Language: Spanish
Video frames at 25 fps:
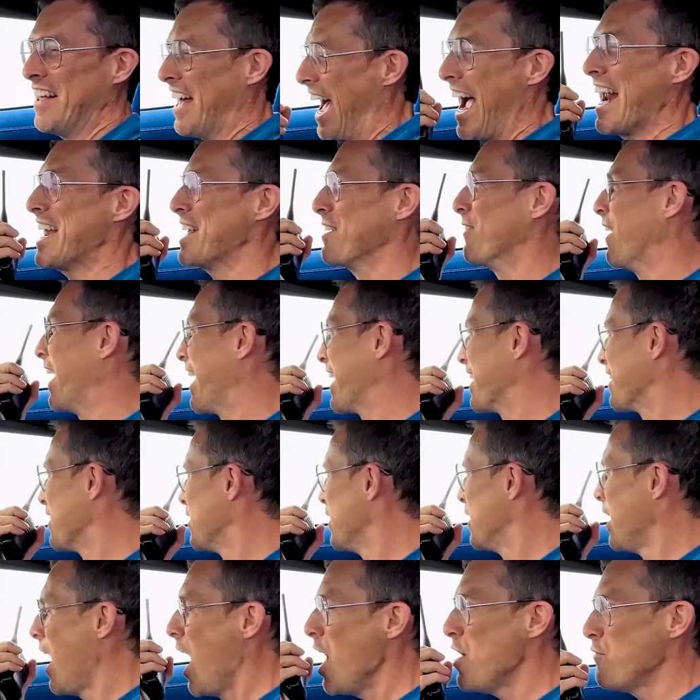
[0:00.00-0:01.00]
Pero bueno,
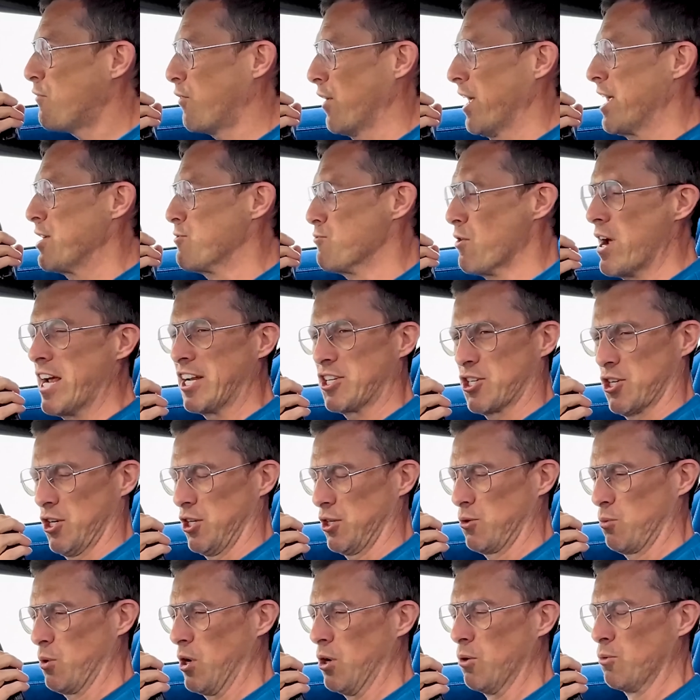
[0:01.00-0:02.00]
ojalá
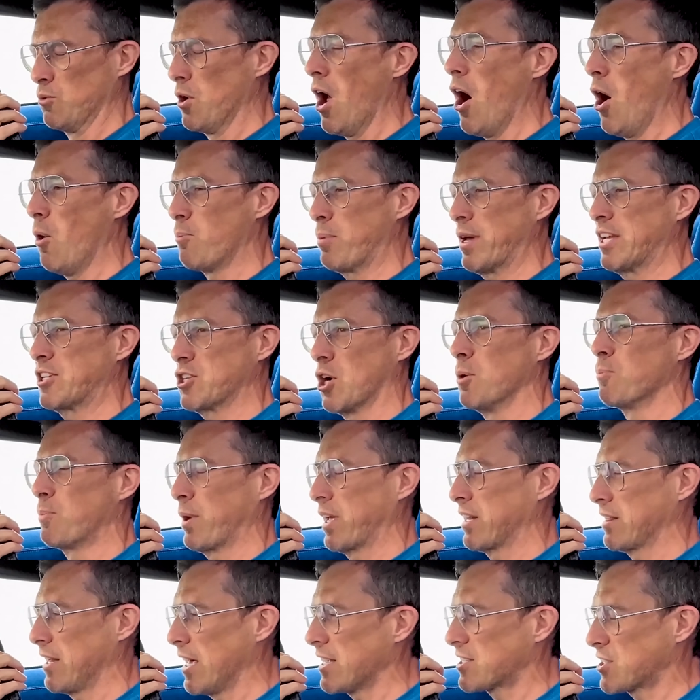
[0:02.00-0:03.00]
Richard no saldrá antes
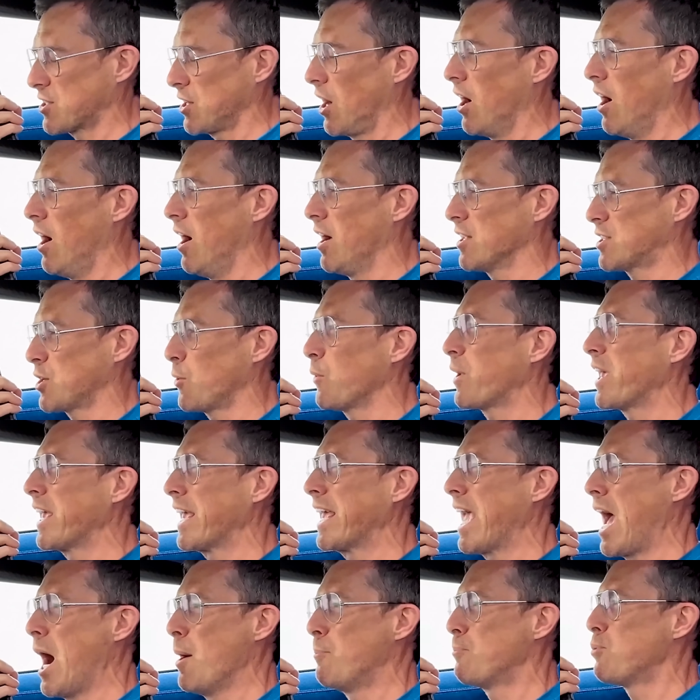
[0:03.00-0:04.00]
en esta para que
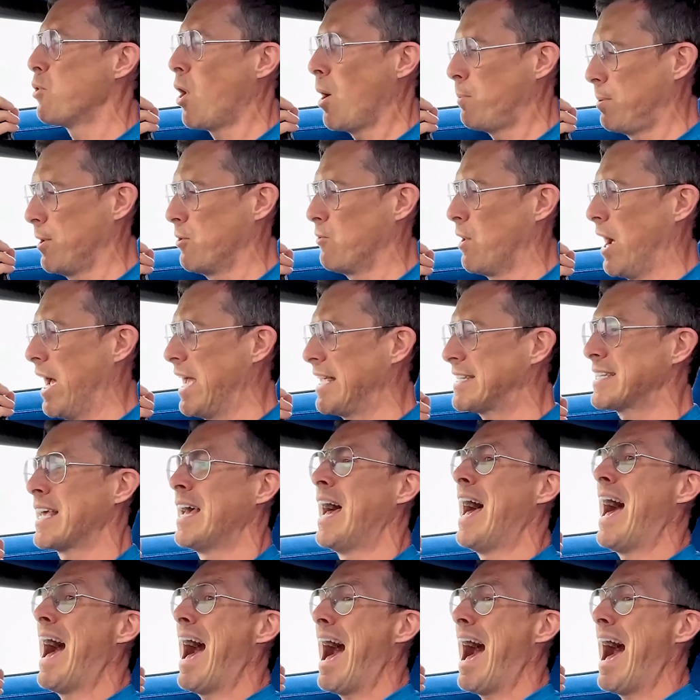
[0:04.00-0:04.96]
tengamos una carrera real.